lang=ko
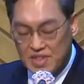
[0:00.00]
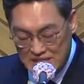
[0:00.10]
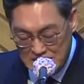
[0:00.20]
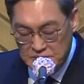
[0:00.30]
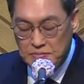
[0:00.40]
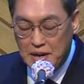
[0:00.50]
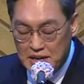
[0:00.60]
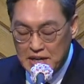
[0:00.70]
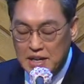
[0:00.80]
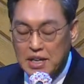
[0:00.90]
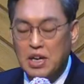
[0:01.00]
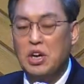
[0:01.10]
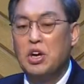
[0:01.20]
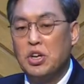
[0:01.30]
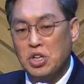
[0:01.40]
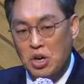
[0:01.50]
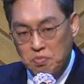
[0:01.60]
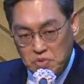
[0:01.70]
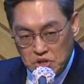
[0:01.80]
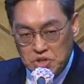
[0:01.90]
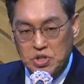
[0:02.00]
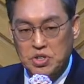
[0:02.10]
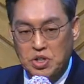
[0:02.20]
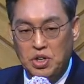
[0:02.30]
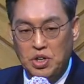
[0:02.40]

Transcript: 이방인에게 넘겨져서